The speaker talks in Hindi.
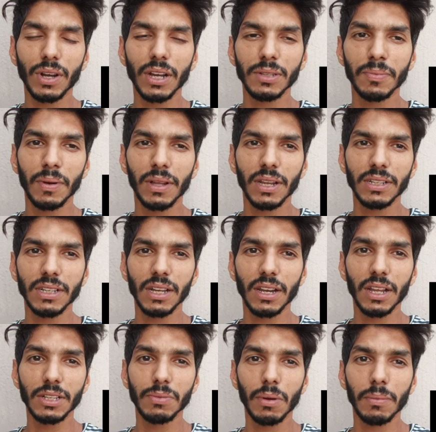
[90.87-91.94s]
गाइस माना जा
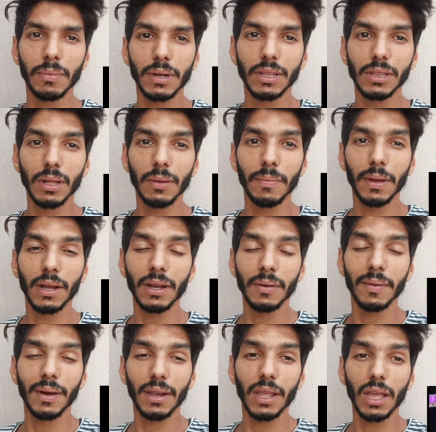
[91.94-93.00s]
रहा है इस बार मनी इन द बैंक
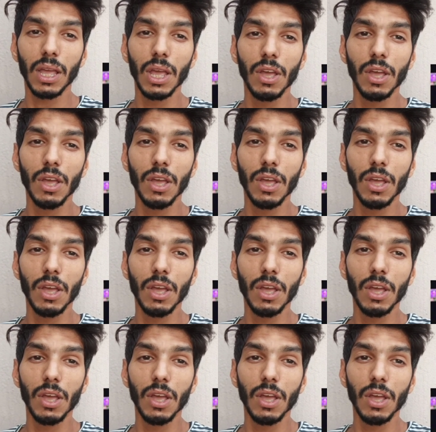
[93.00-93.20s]
हमारे